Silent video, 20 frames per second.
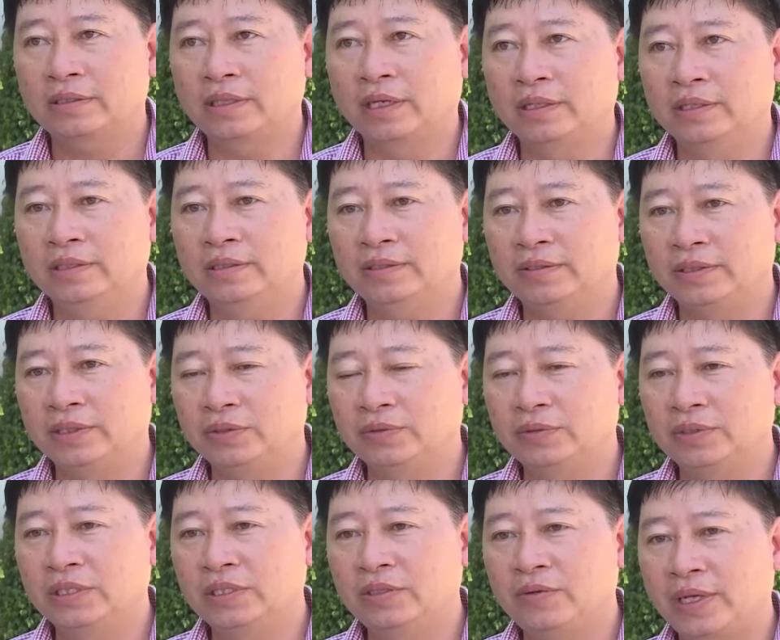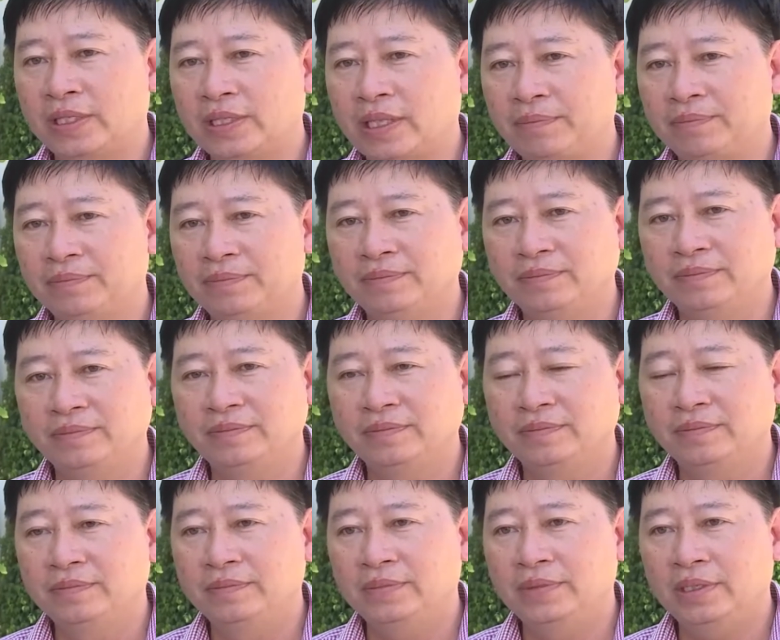Tỉnh và Trung ương quan tâm,
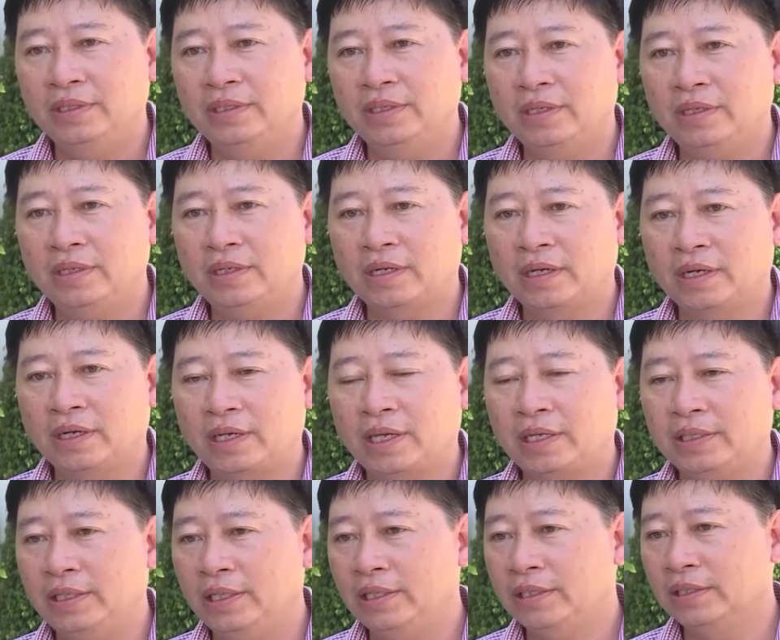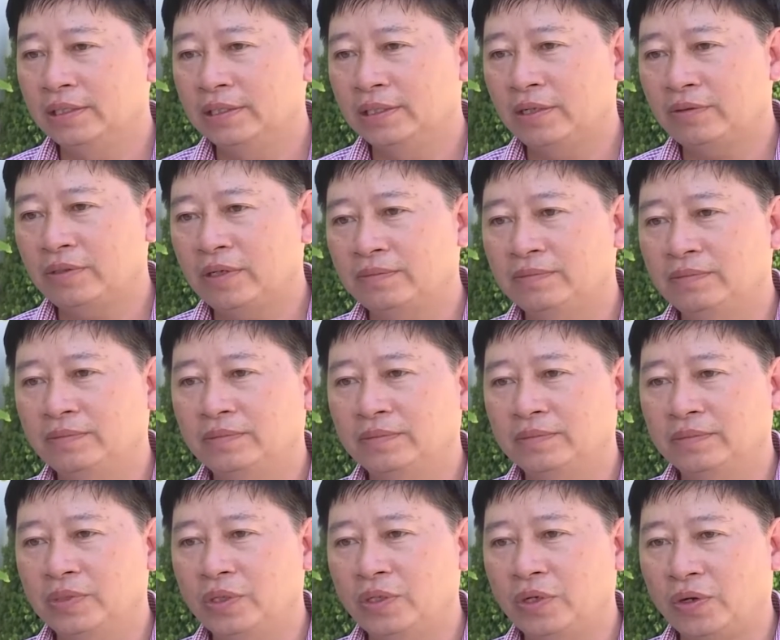thứ nhất là các tuyến đường giao thông
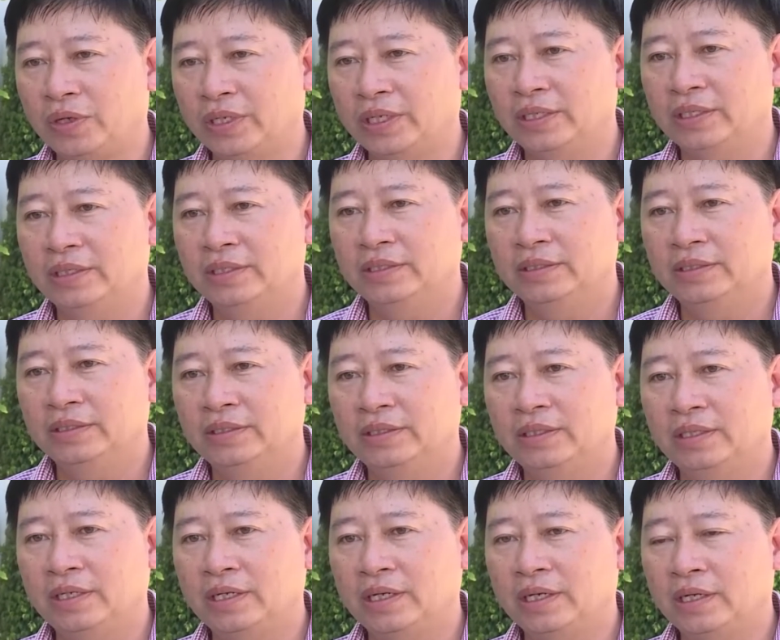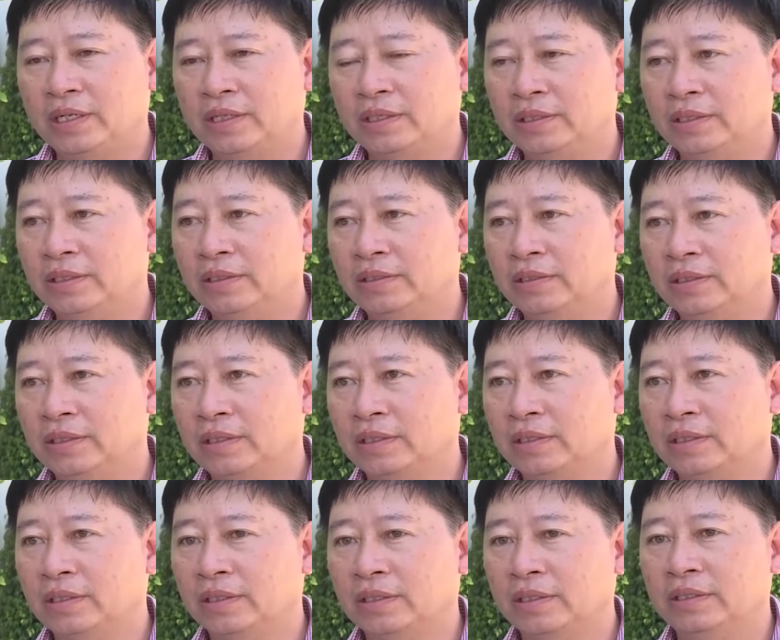đối ngoại như là
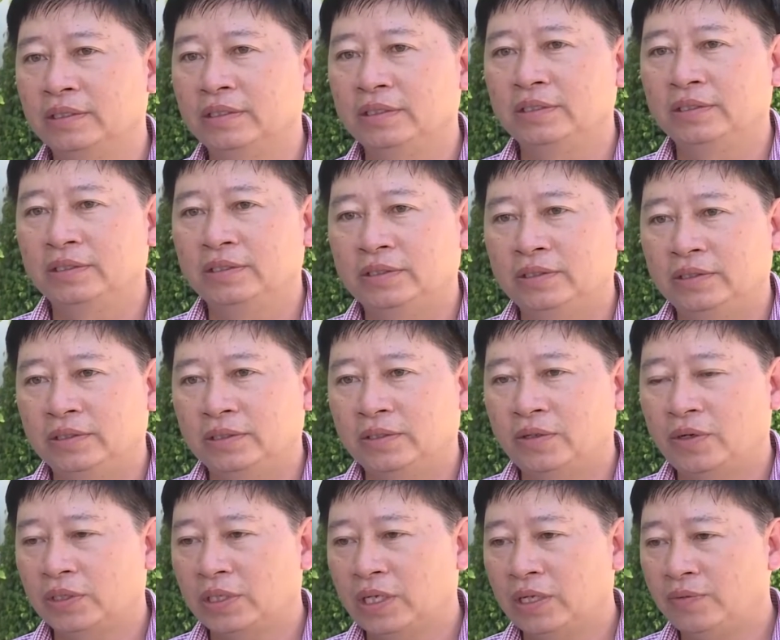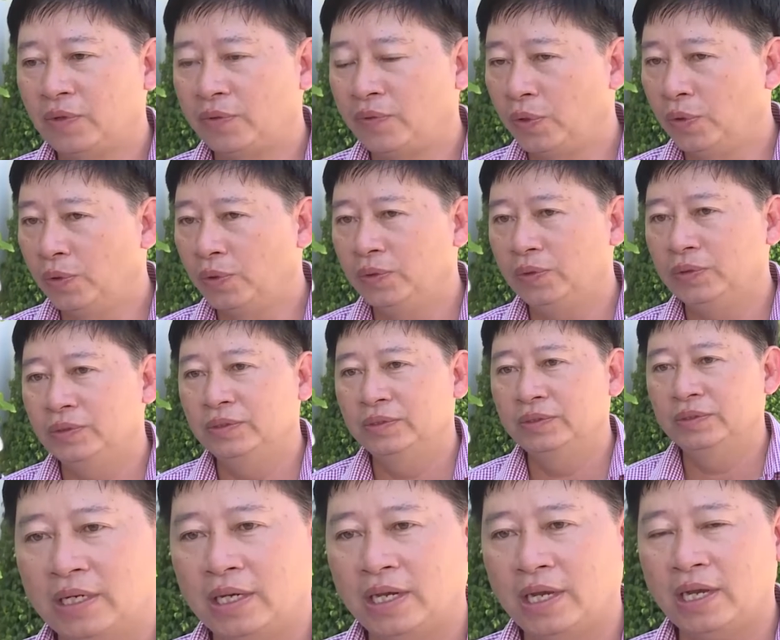đường à, Hòa Thắng Hòa Phú
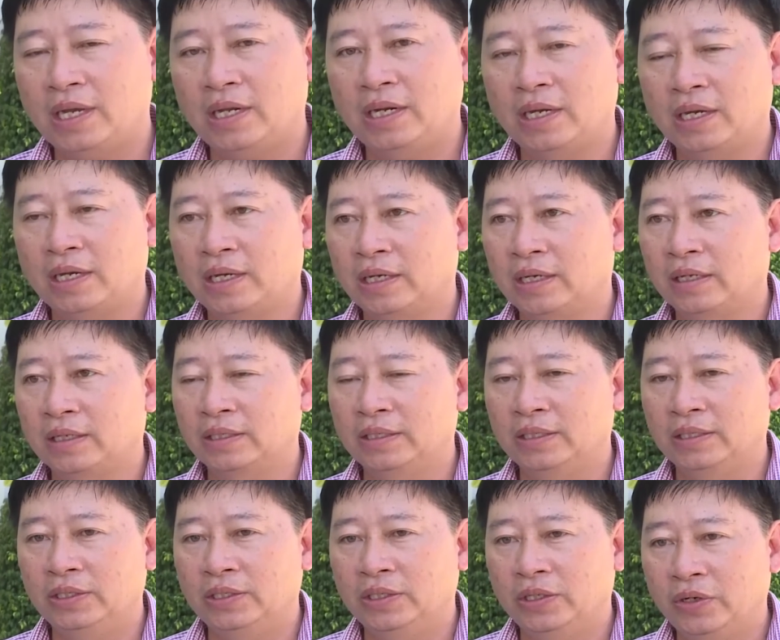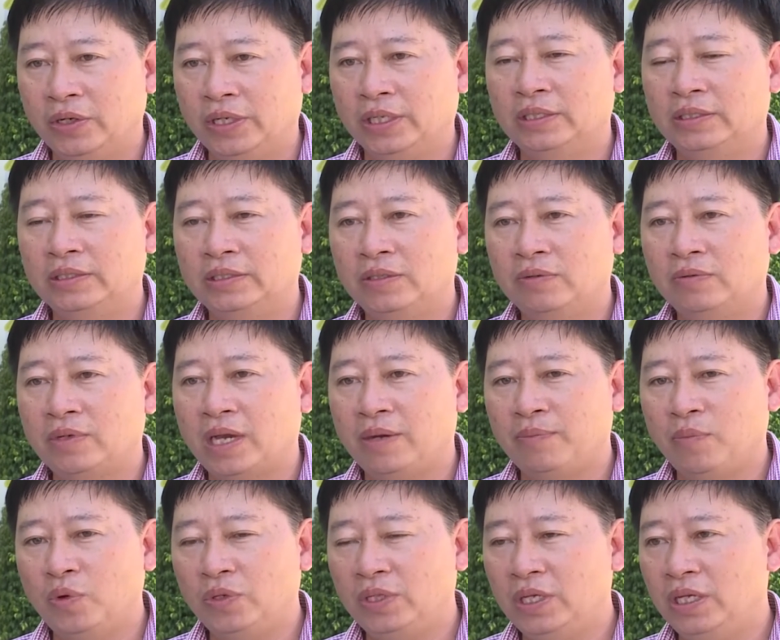hay là huyện cũng
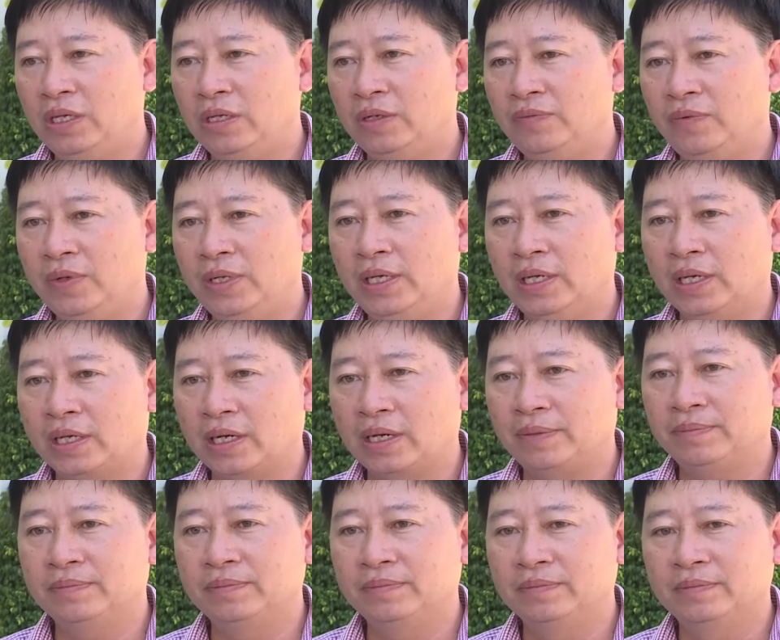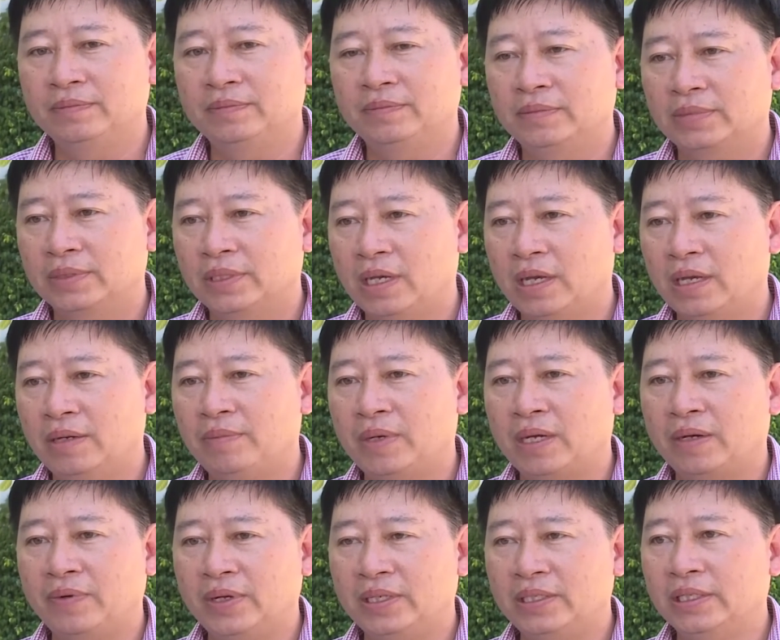đã bố trí kinh phí hàng năm để
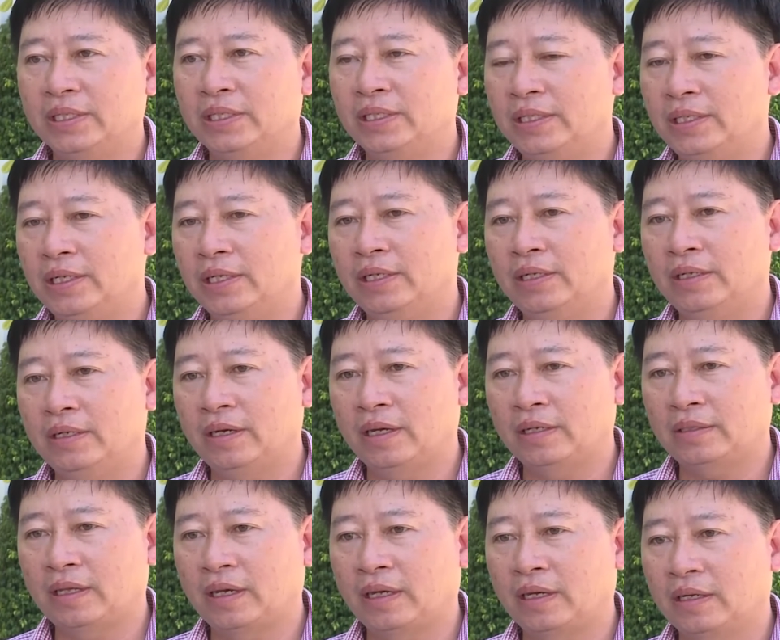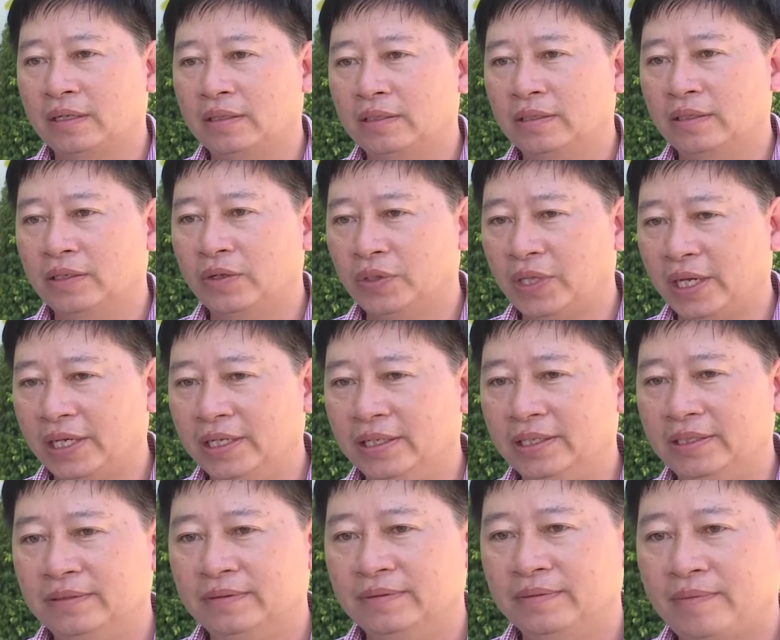mà phát triển cái hạ tầng nội thị
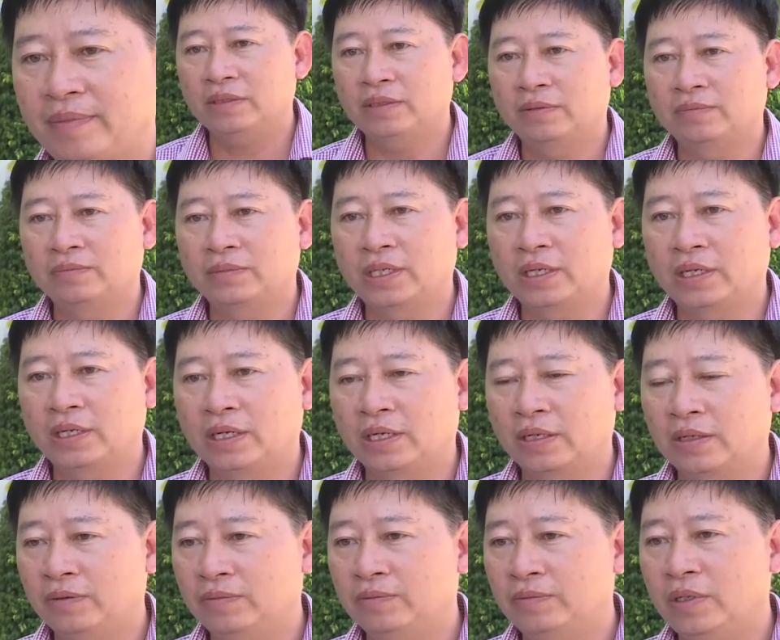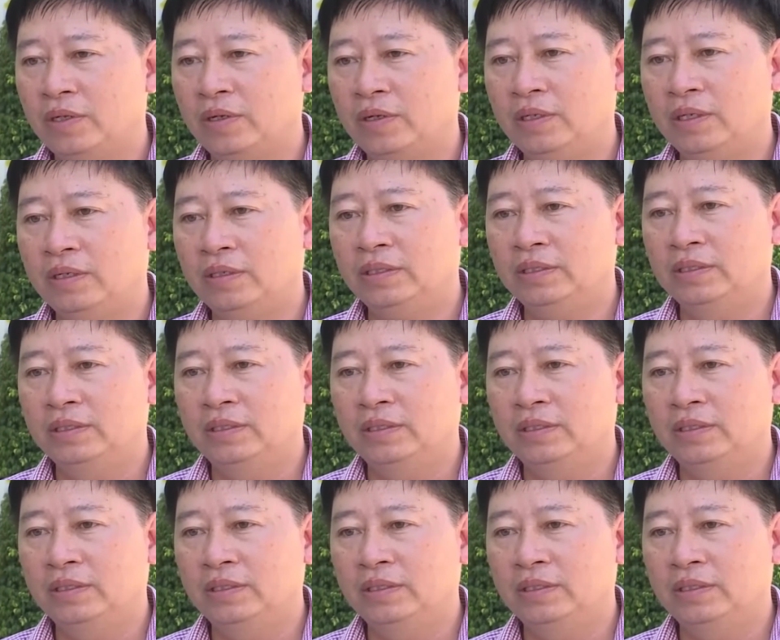đồng thời là cũng có